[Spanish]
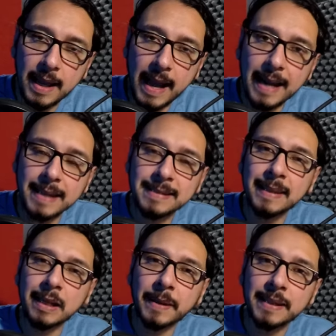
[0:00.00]
a las
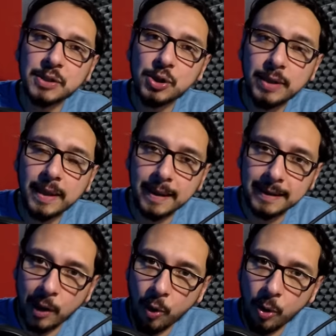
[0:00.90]
interpretaciones de
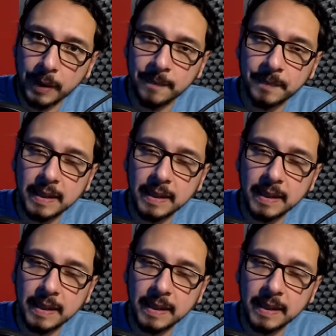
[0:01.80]
esta obra